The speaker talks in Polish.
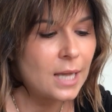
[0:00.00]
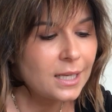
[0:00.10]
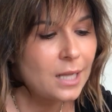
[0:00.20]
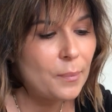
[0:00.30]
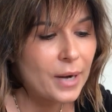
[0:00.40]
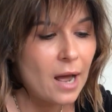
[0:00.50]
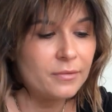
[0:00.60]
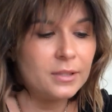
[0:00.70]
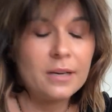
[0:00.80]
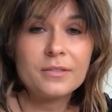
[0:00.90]
tak
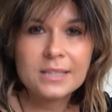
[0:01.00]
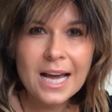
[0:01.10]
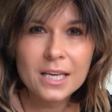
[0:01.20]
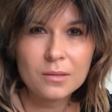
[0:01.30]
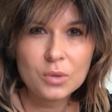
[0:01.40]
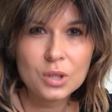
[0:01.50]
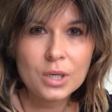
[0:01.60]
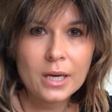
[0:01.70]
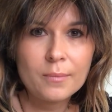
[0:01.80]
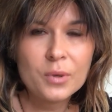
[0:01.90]
naprawdę wydaje mi
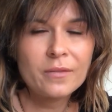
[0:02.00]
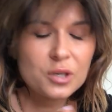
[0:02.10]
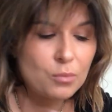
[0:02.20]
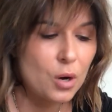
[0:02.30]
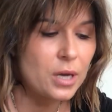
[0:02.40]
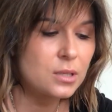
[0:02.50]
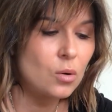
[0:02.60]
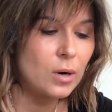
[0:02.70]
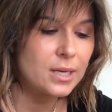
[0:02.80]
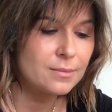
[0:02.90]
się, ponieważ moja
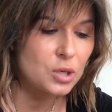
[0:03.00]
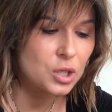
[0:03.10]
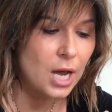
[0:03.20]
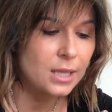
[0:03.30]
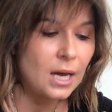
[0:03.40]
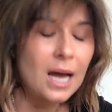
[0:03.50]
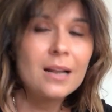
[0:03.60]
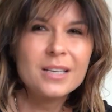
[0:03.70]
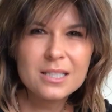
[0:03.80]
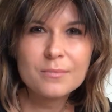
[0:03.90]
skóra jest mieszana,
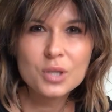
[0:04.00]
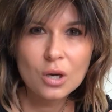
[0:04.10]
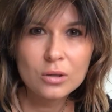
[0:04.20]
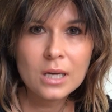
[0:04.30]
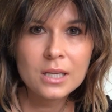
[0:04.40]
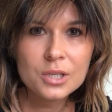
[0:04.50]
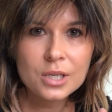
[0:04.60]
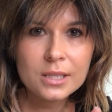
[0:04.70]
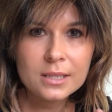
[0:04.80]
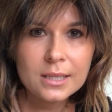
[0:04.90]
ale jestem przekonana,
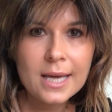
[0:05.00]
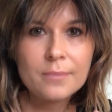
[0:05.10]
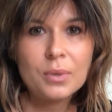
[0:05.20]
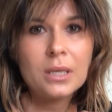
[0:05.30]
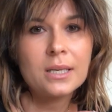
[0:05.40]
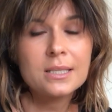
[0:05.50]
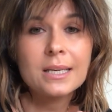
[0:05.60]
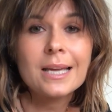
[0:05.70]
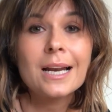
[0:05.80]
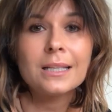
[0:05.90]
że ten peeling jest
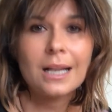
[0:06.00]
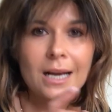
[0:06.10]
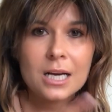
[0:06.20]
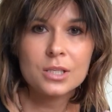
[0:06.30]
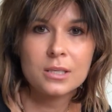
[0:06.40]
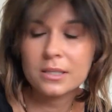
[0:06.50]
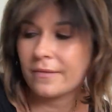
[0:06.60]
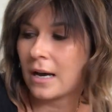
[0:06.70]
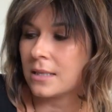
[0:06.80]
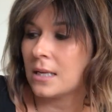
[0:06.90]
genialny dla każdej z
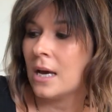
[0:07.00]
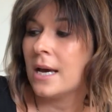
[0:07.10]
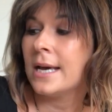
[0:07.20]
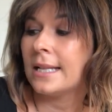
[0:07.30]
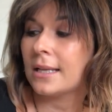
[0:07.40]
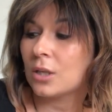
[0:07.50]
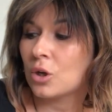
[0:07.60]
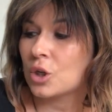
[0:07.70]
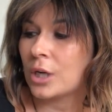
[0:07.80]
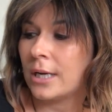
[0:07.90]
Was,
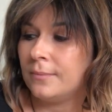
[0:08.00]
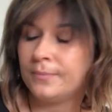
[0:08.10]
dlatego że